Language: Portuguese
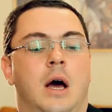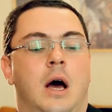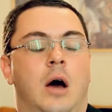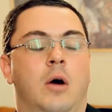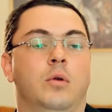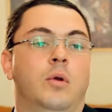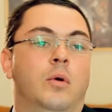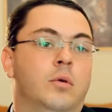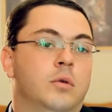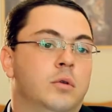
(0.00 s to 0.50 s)

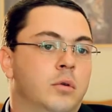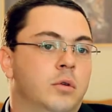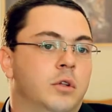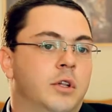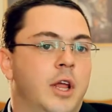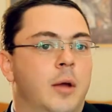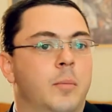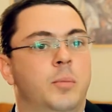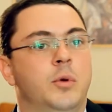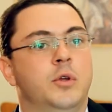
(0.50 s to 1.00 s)
Ao longo do
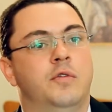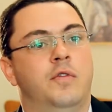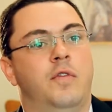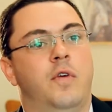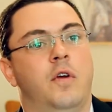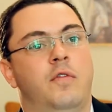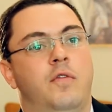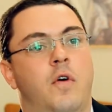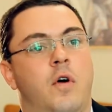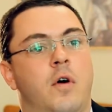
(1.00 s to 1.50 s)
tempo, isso
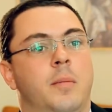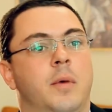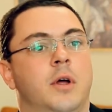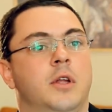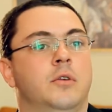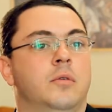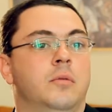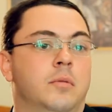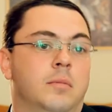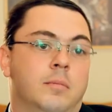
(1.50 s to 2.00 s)
foi
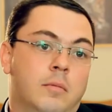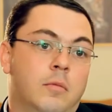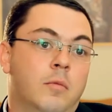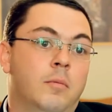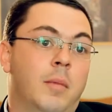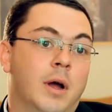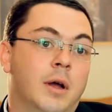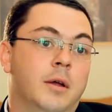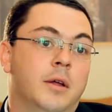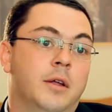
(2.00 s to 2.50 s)
formando
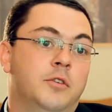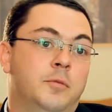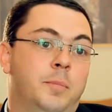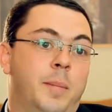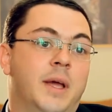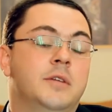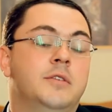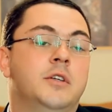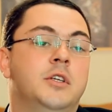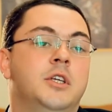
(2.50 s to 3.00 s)
uma
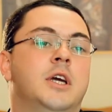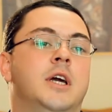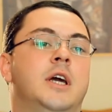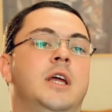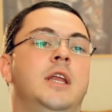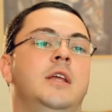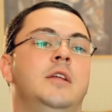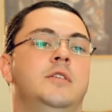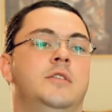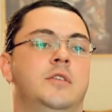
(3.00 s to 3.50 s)
espécie de
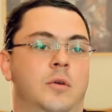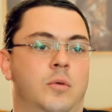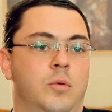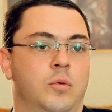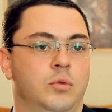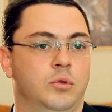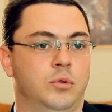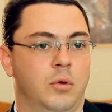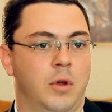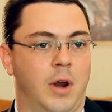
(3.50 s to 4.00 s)
crise
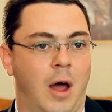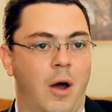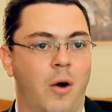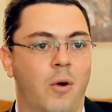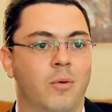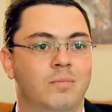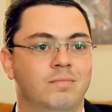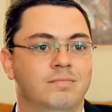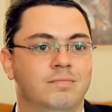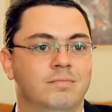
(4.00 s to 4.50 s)

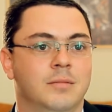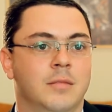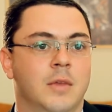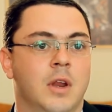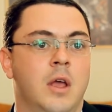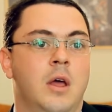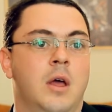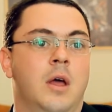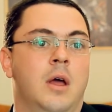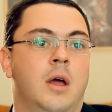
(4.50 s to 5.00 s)
cultural
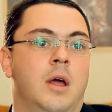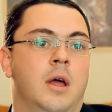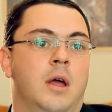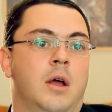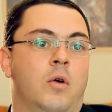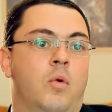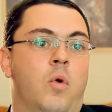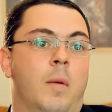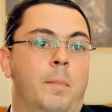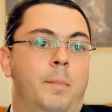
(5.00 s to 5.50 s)

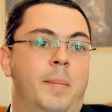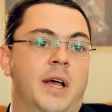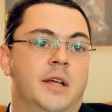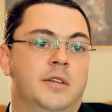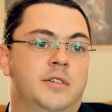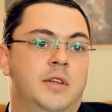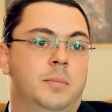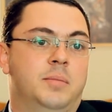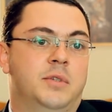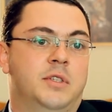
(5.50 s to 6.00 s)
com a
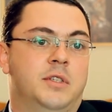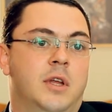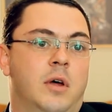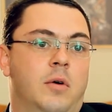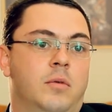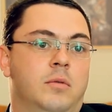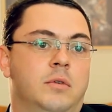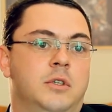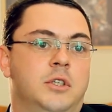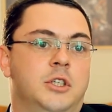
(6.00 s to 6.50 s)

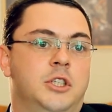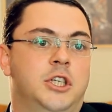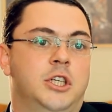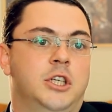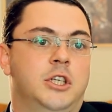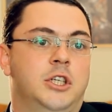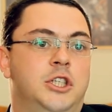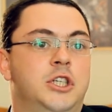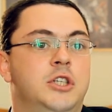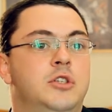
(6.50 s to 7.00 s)
percepção
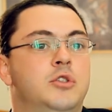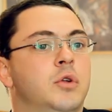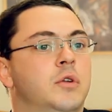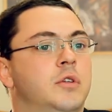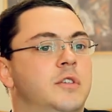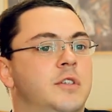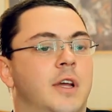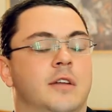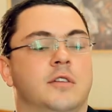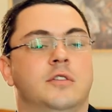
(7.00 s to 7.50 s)
de
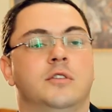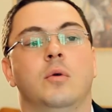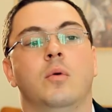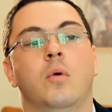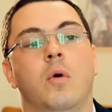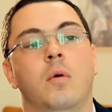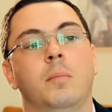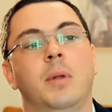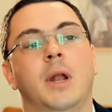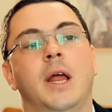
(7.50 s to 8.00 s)
dissociação
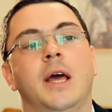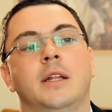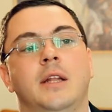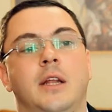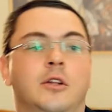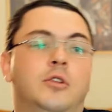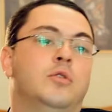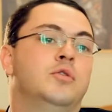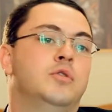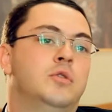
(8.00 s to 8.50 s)
completa
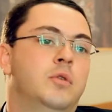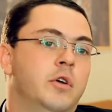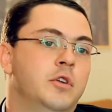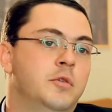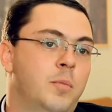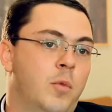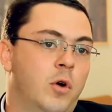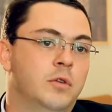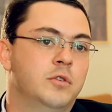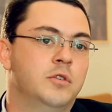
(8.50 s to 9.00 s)
entre os
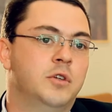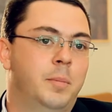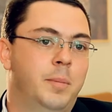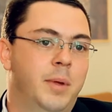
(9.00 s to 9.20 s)
dois modos de